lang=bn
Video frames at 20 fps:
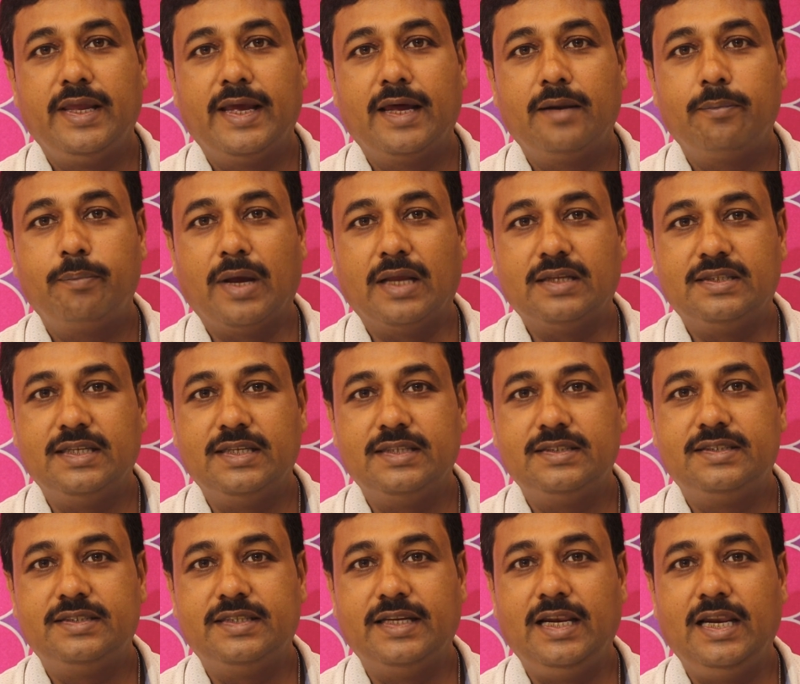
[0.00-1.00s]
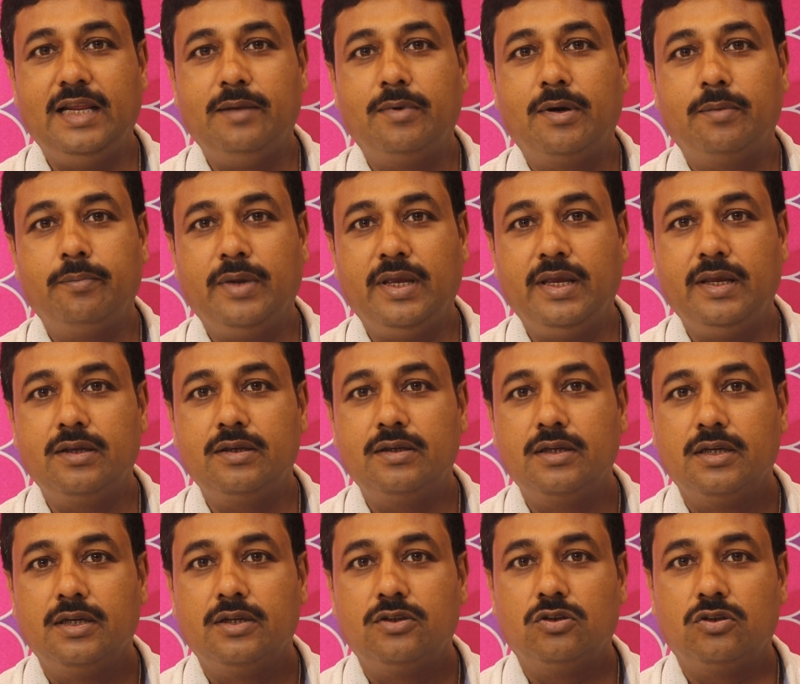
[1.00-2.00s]
বা হেয়ার প্যাচেস ছেলে বা মেয়ে
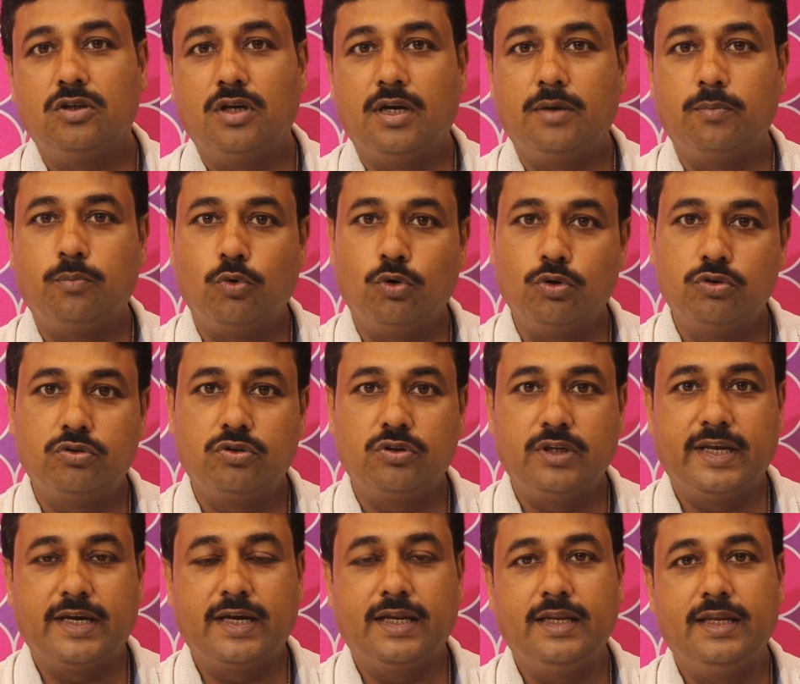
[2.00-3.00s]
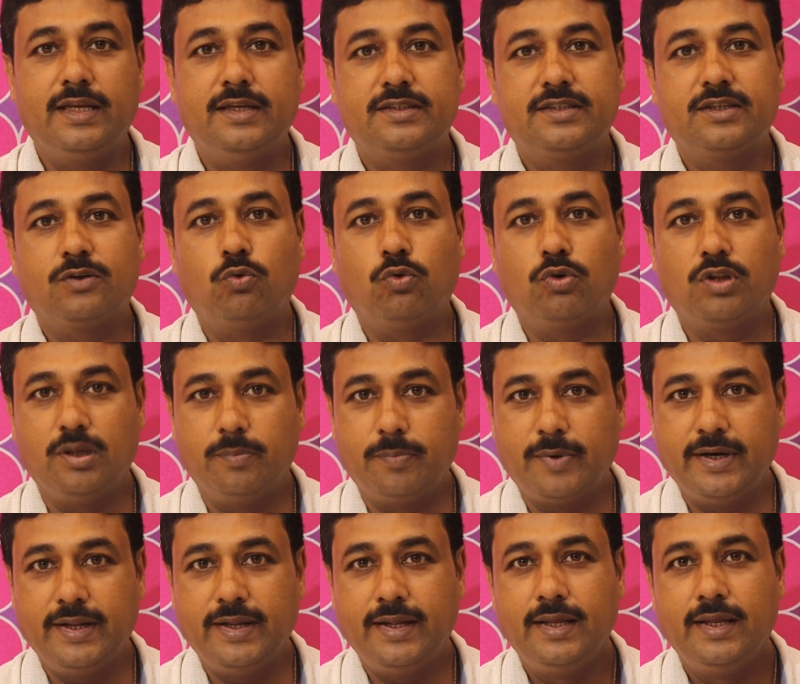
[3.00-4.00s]
বোথ এখানে এসে করতে
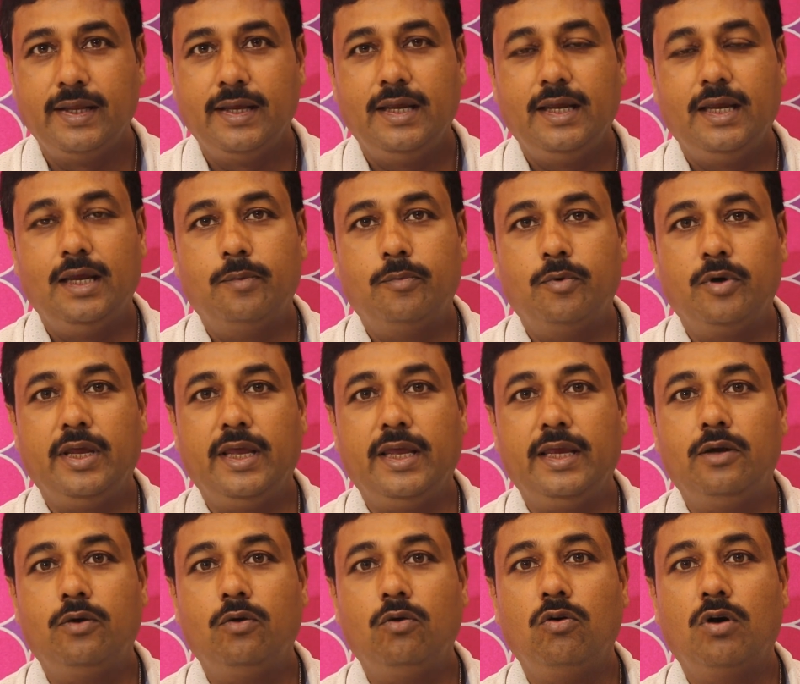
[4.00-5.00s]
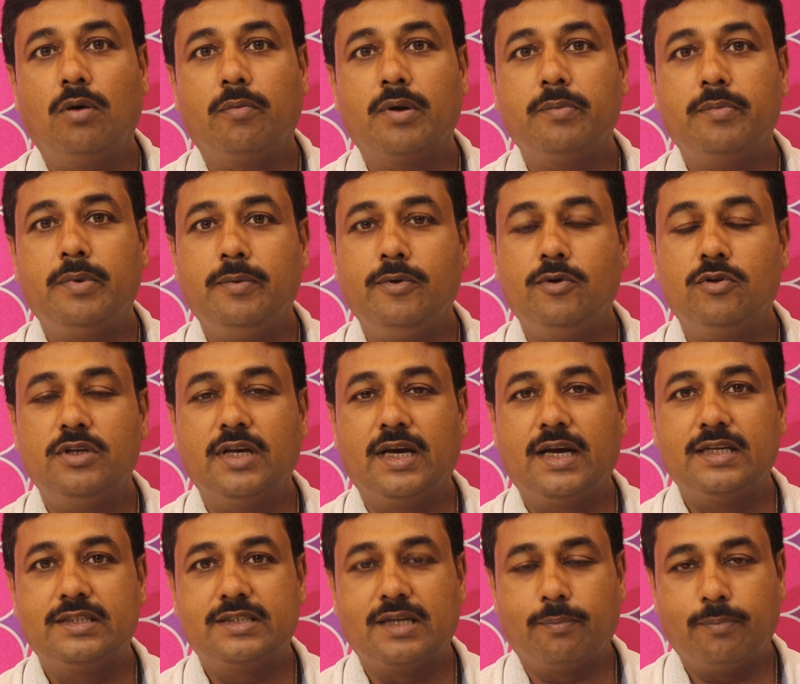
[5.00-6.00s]
পারে আচ্ছা। এবং এইগুলো আমরা বিভিন্ন
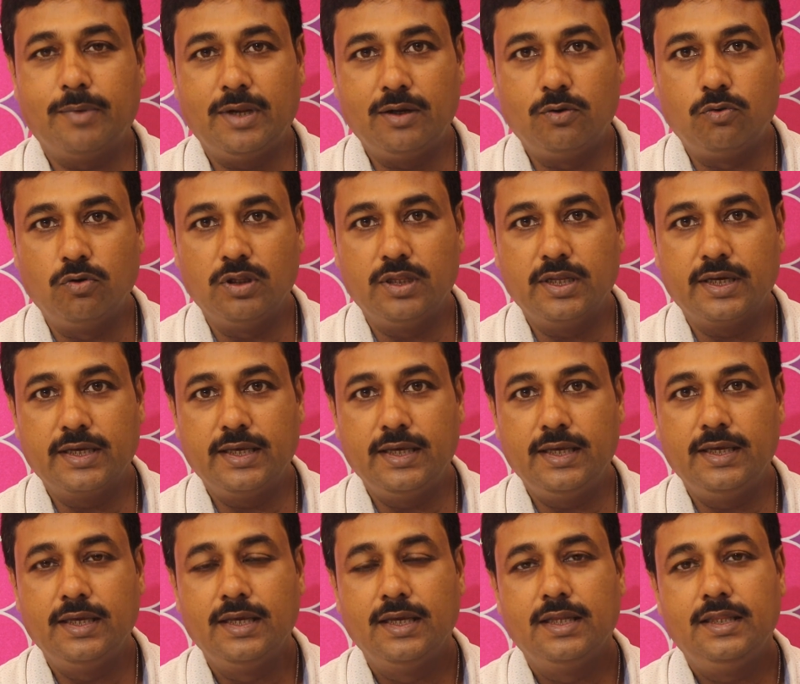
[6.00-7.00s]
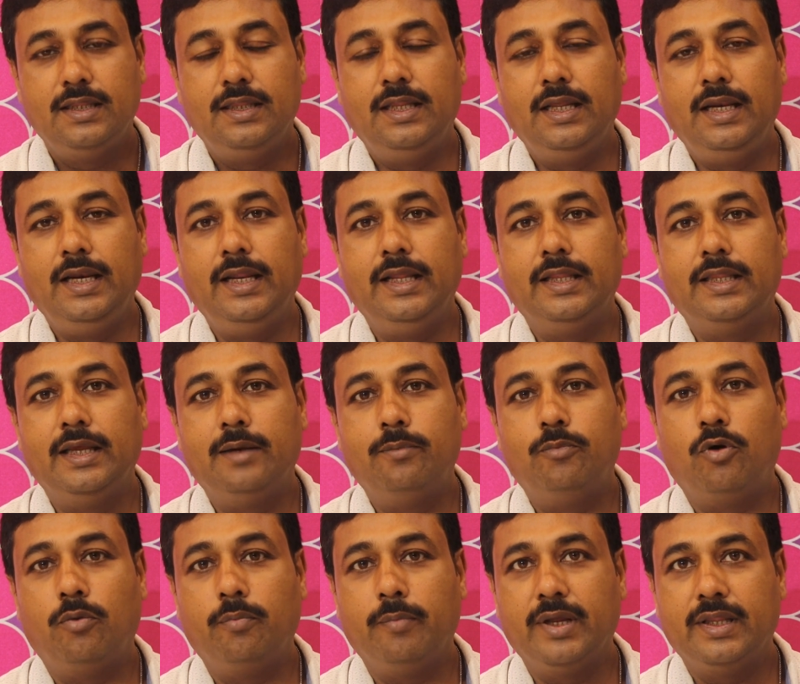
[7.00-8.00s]
জায়গায় সাপ্লাই করে থাকি দিল্লিতে
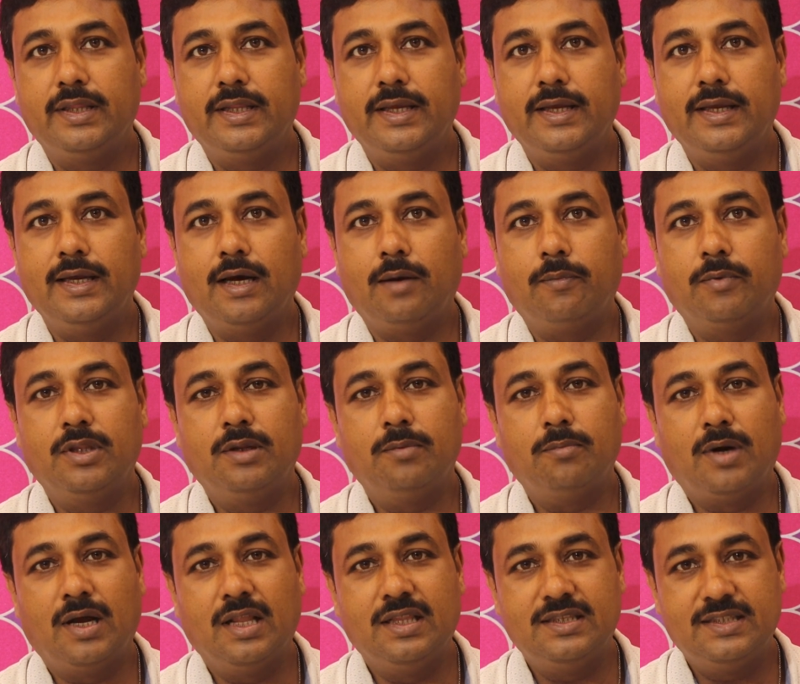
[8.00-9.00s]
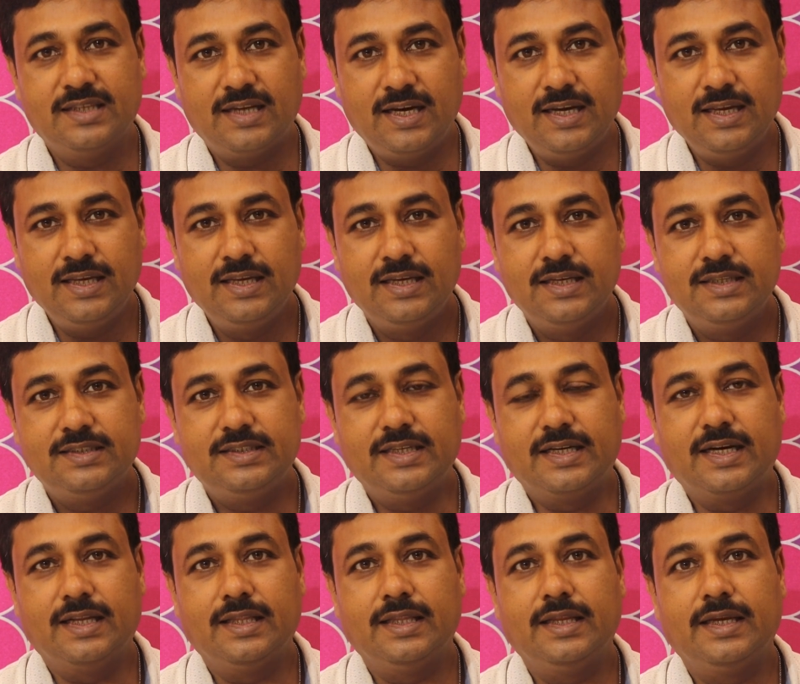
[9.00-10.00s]
বম্বেতে আমাদের মাল যায়
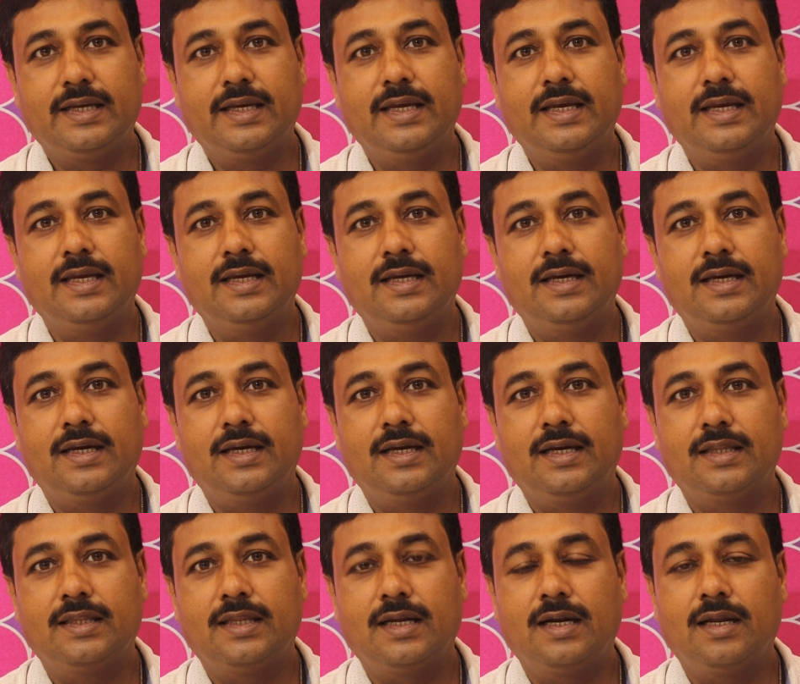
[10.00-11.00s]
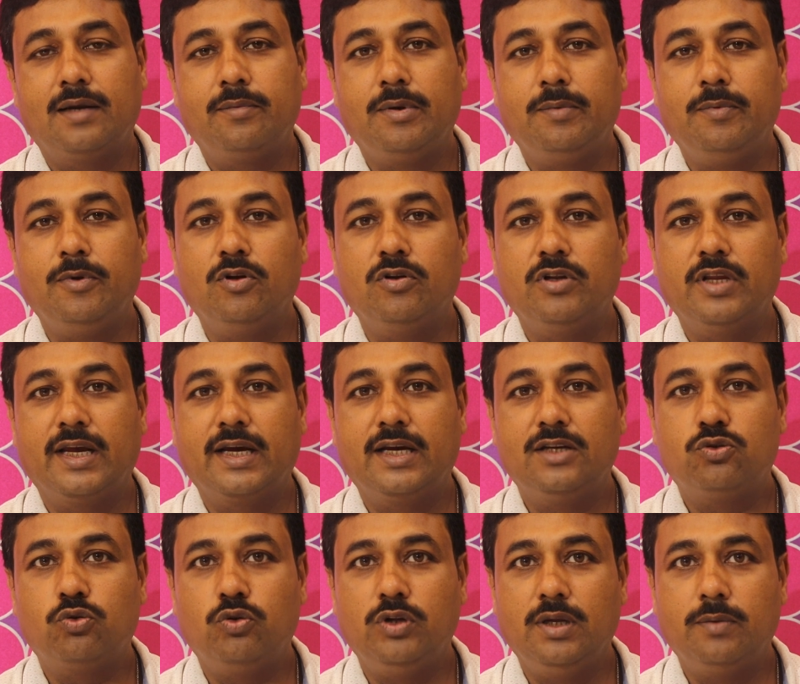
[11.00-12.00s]
সেখান থেকে তারা বিভিন্ন
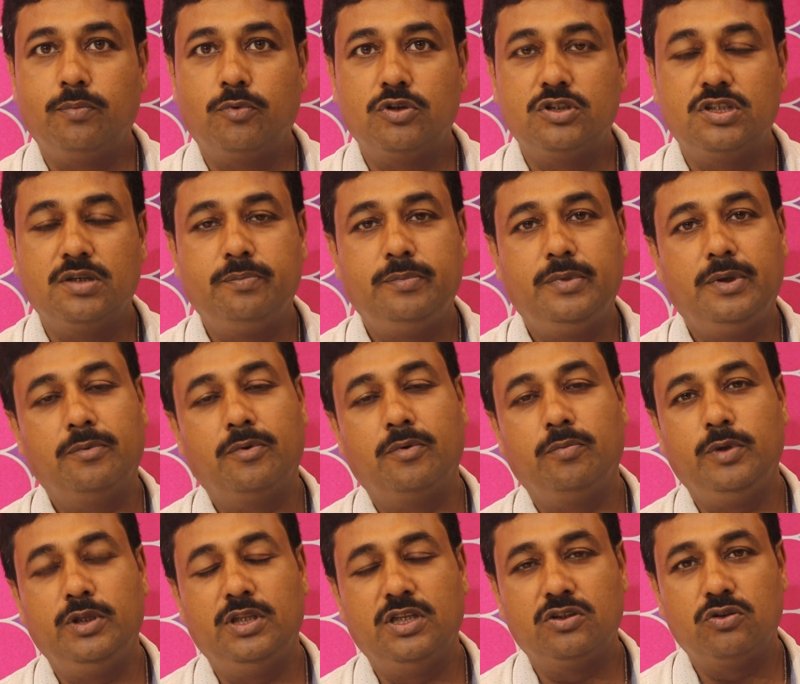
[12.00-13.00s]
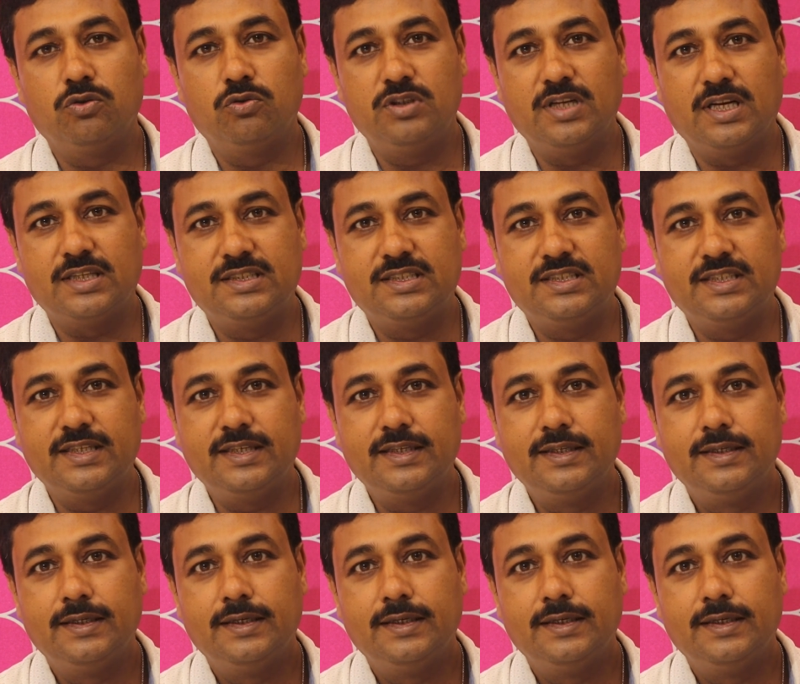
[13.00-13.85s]
জায়গায় ছড়িয়ে পড়ছে এবং বিদেশেও যাচ্ছে